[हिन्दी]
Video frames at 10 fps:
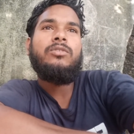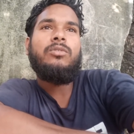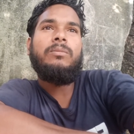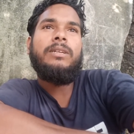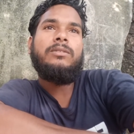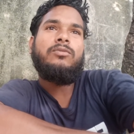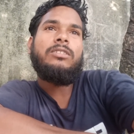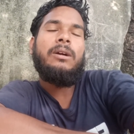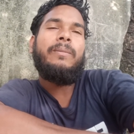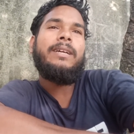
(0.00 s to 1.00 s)
छोटू तो में
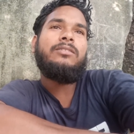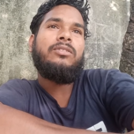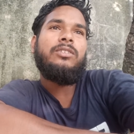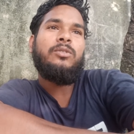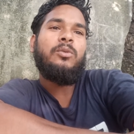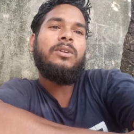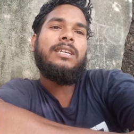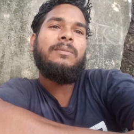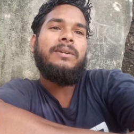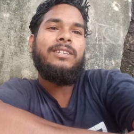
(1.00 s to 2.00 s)
उसका बाद जो दौड़
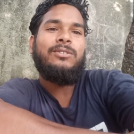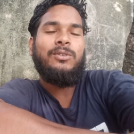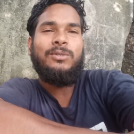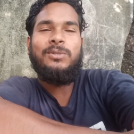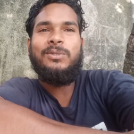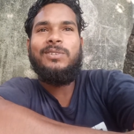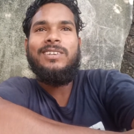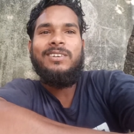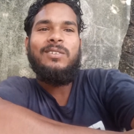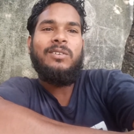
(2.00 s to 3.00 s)
के मैं छोटू
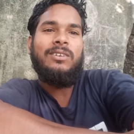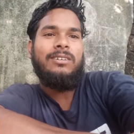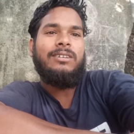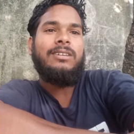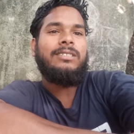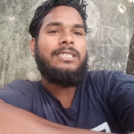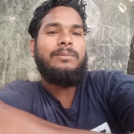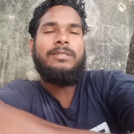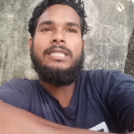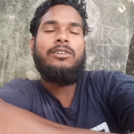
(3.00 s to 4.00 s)
और
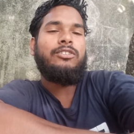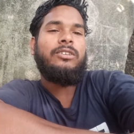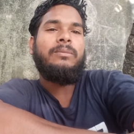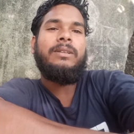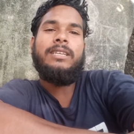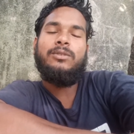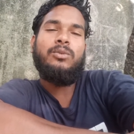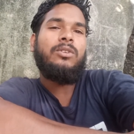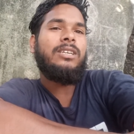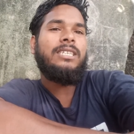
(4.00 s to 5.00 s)
शिव जी और जय मिल के
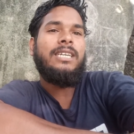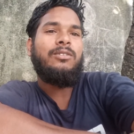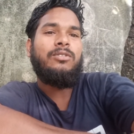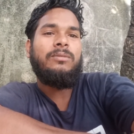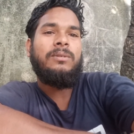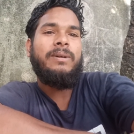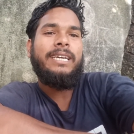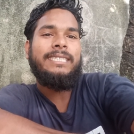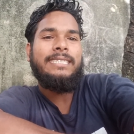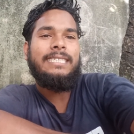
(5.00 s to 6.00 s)
दौड़ के गया रोड में
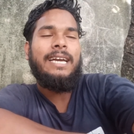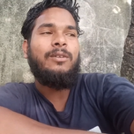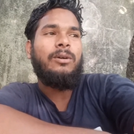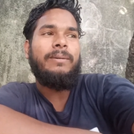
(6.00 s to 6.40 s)
भाई क्या हुआ